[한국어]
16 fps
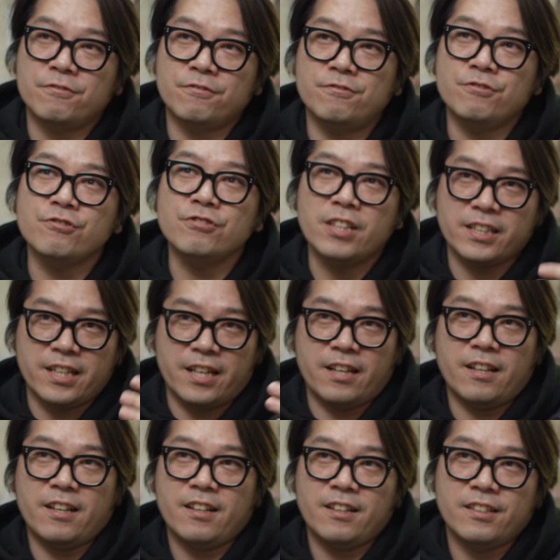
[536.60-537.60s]

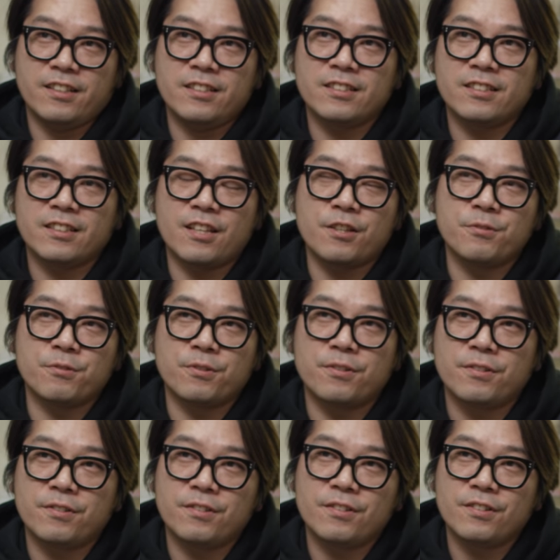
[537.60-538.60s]
꾸준하게 이제
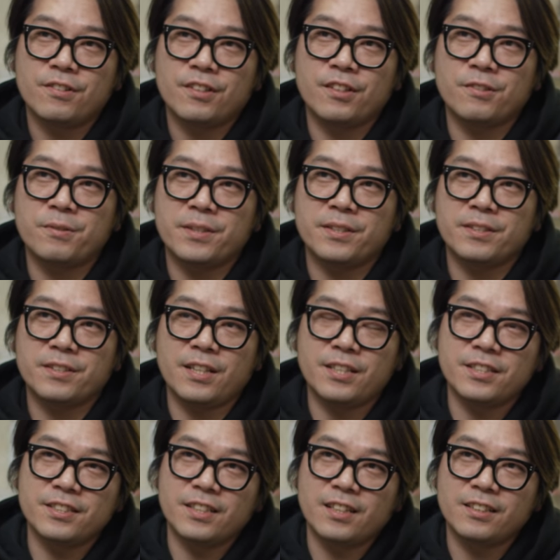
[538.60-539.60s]
계속해서
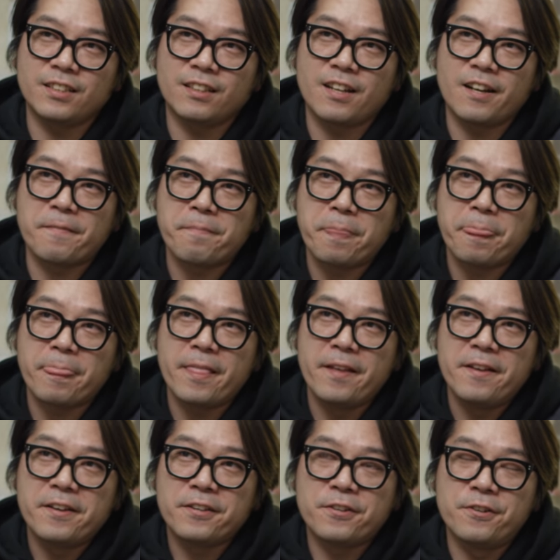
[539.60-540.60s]
사진을 하다가
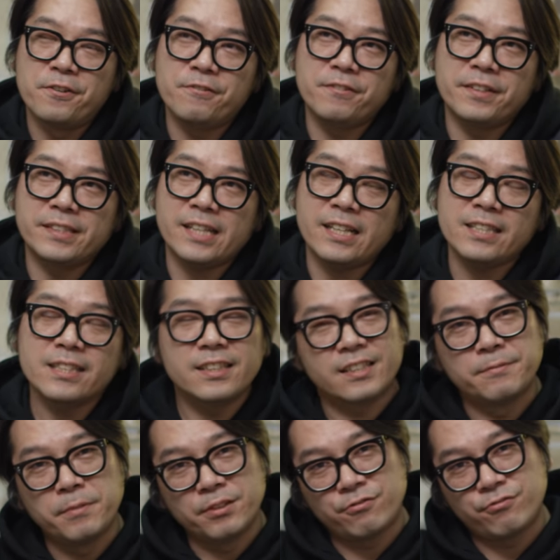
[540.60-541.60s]
결국엔 사진을
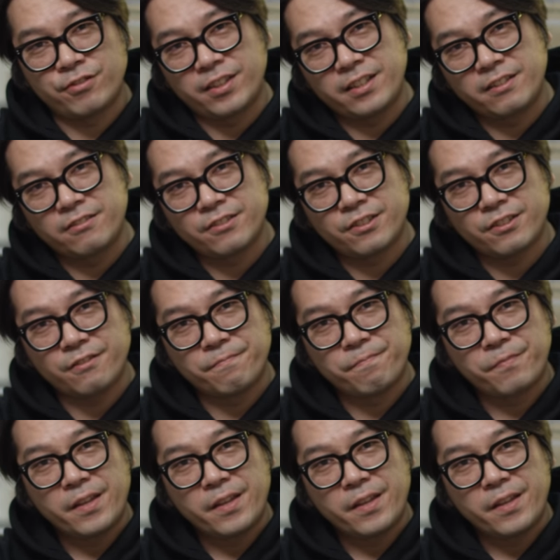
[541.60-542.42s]
그만두게 된 거죠.